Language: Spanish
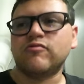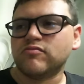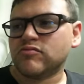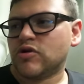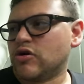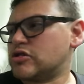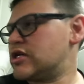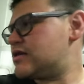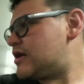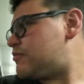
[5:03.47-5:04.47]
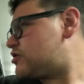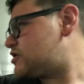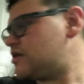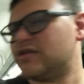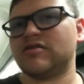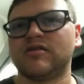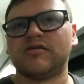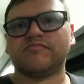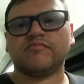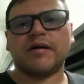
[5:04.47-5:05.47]
en un 80%.
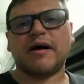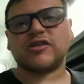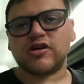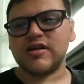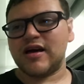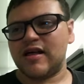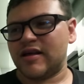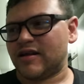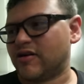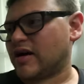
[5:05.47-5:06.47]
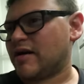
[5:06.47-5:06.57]
La mayoría de los